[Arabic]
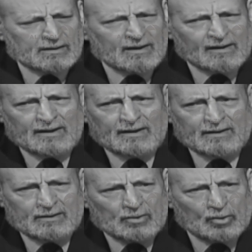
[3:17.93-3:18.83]
جرى
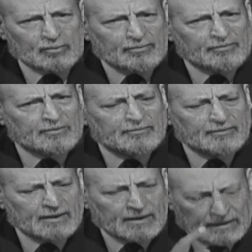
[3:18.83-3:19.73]
العرف
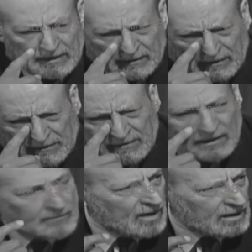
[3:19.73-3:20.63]
في القرن
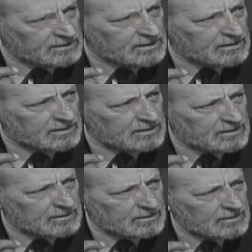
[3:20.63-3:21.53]
الماضي
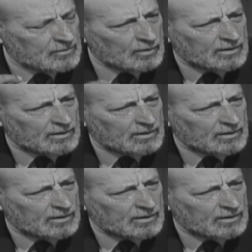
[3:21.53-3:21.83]
نعم.